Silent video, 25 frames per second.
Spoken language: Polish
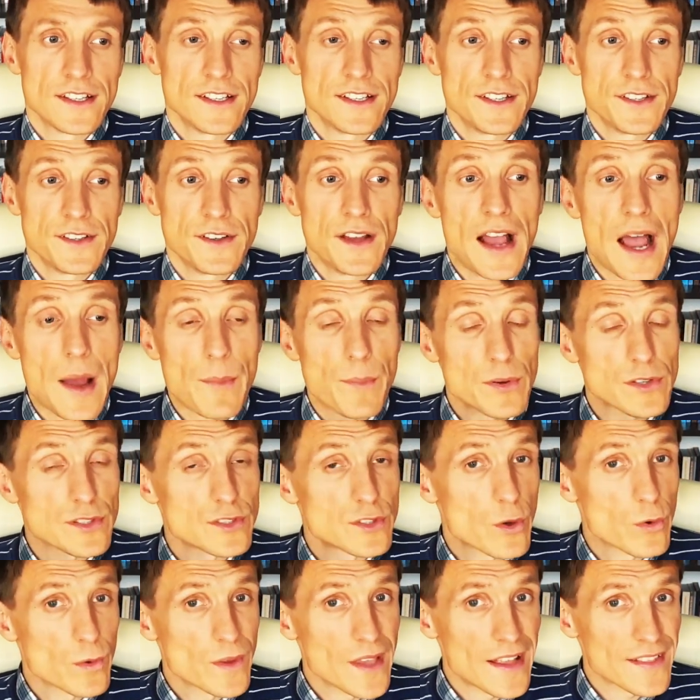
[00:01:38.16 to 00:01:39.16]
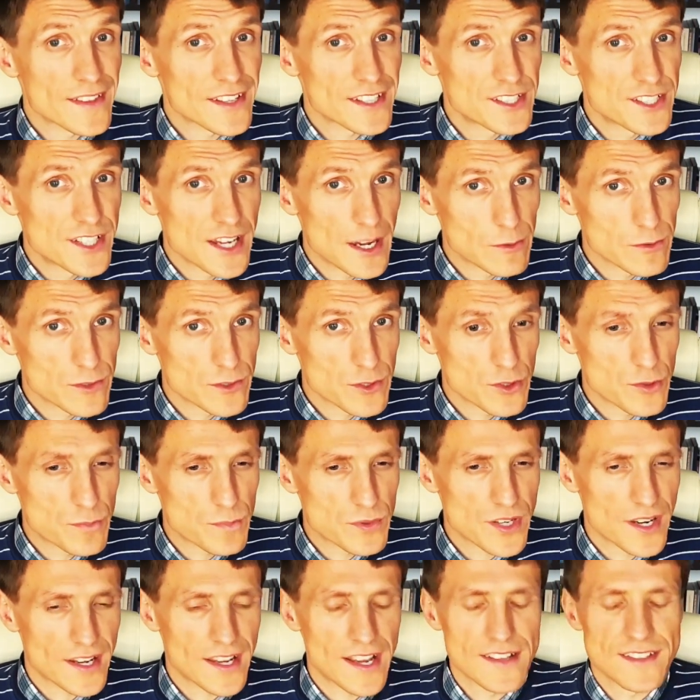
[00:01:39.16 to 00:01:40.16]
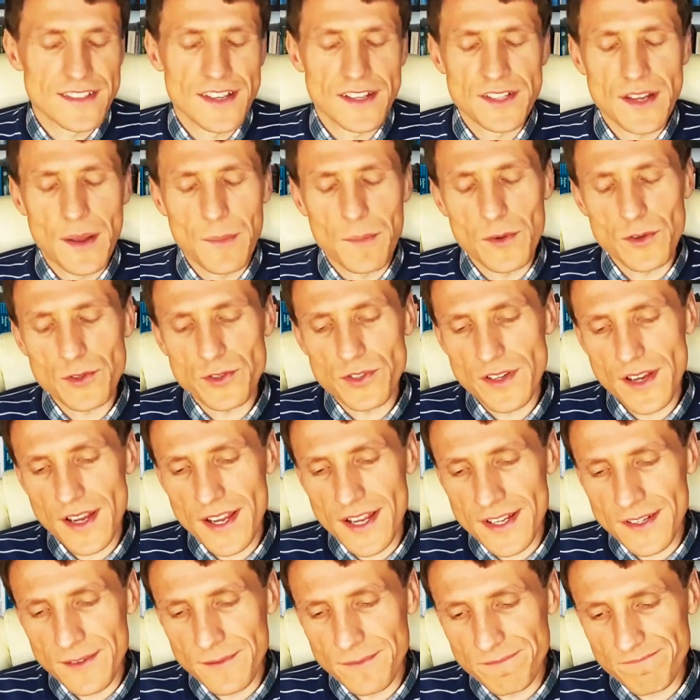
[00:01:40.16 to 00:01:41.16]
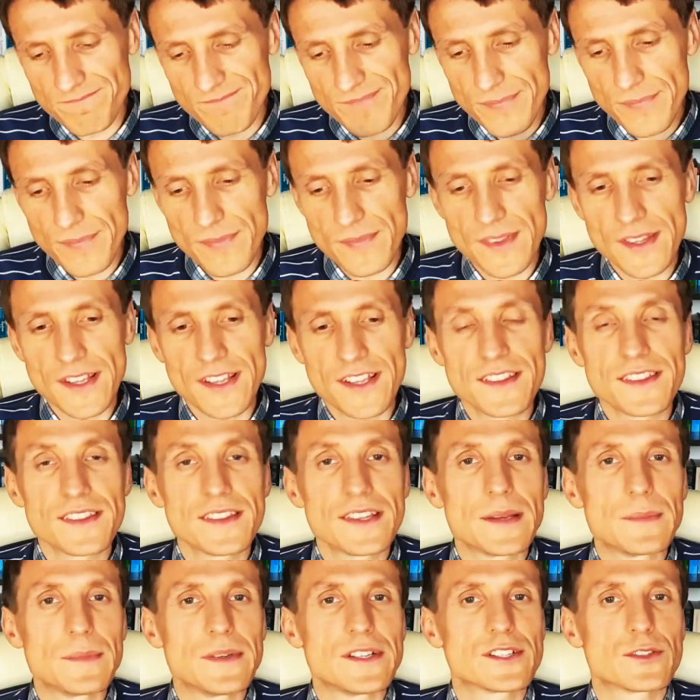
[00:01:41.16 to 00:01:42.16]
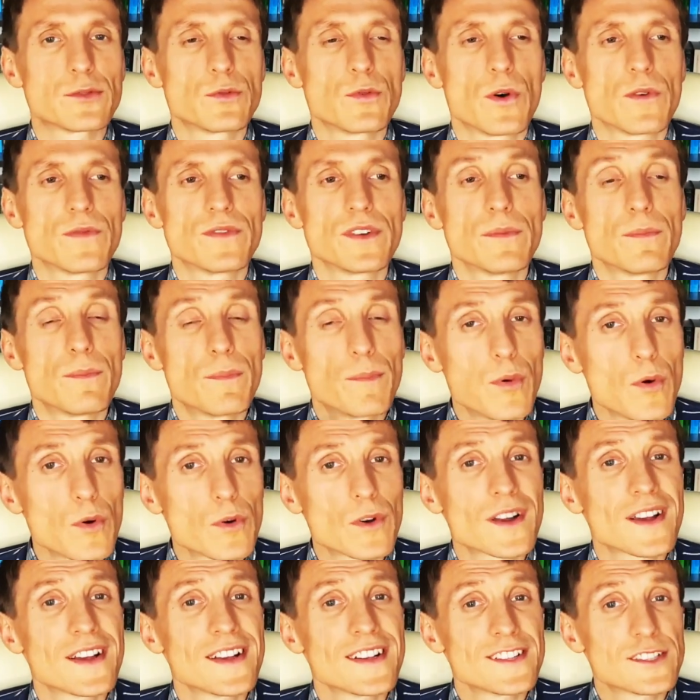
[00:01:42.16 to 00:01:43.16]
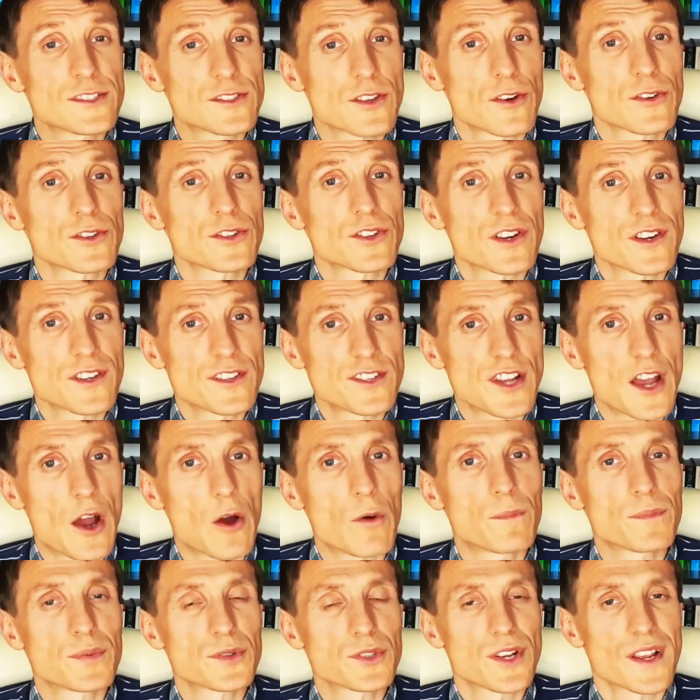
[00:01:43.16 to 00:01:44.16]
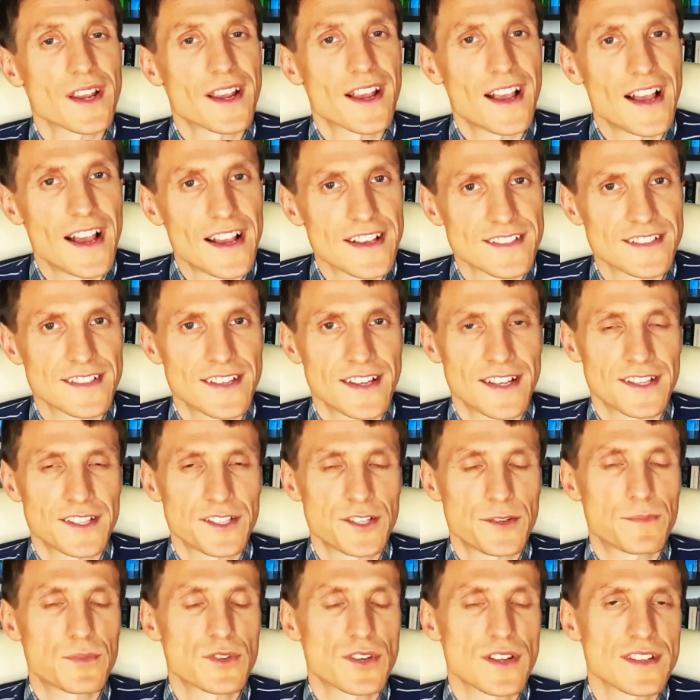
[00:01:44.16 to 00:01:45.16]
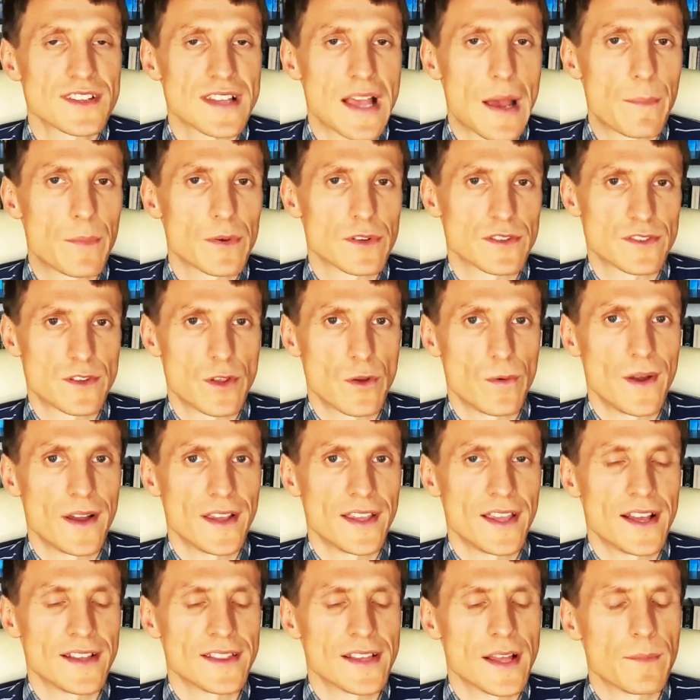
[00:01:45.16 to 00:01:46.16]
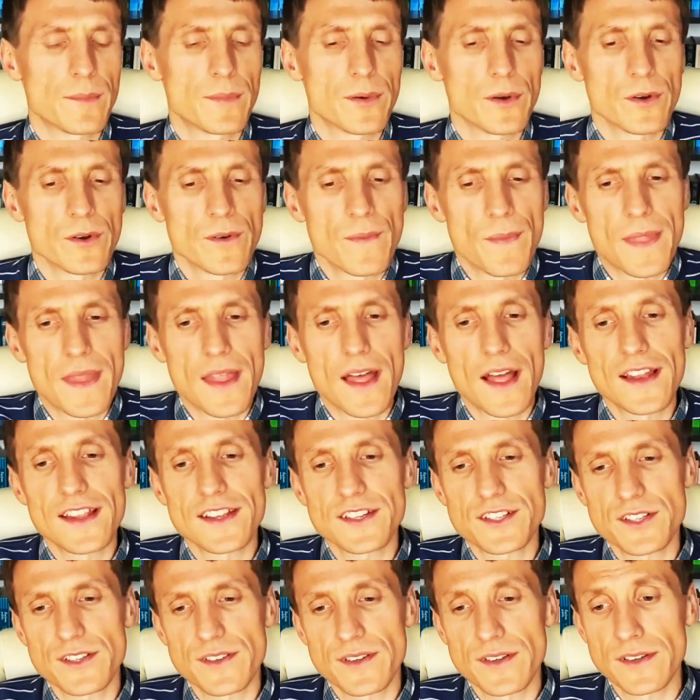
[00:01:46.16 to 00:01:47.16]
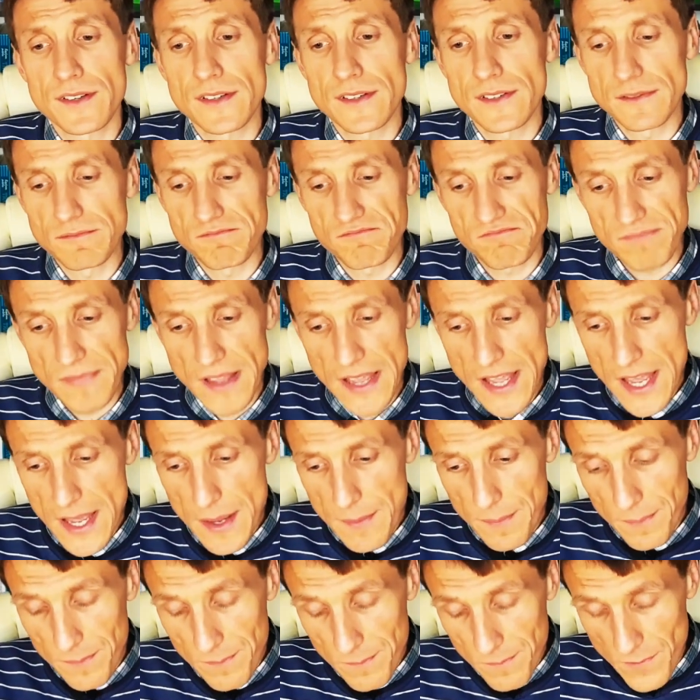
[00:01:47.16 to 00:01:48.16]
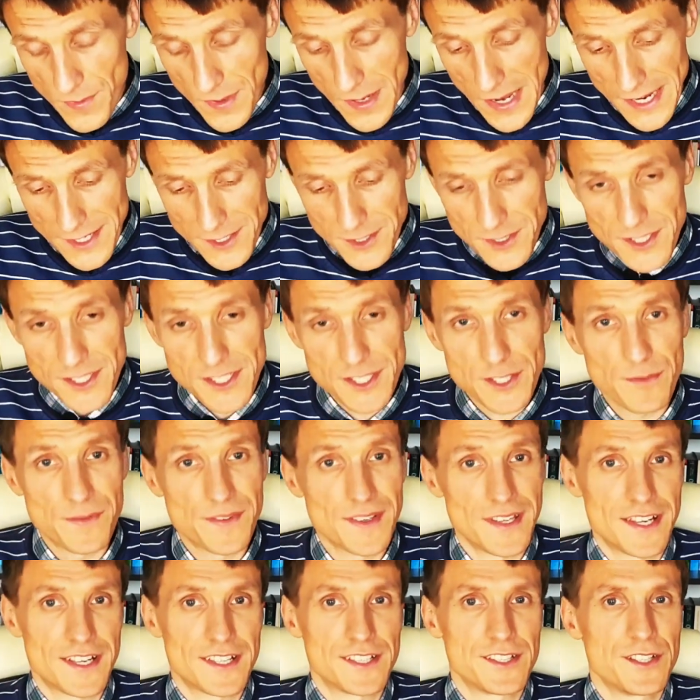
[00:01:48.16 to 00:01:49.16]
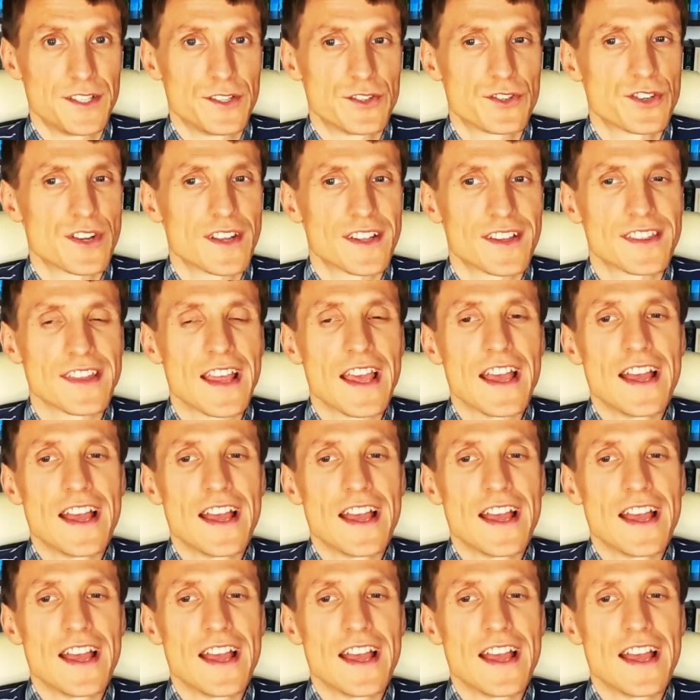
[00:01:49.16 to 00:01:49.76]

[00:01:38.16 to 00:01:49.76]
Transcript: E, apostoł Jan chciał coś przekazać, a może innymi słowy, Bóg coś chciał przekazać przez apostoła Jana, bo należy wyraźnie stwierdzić, że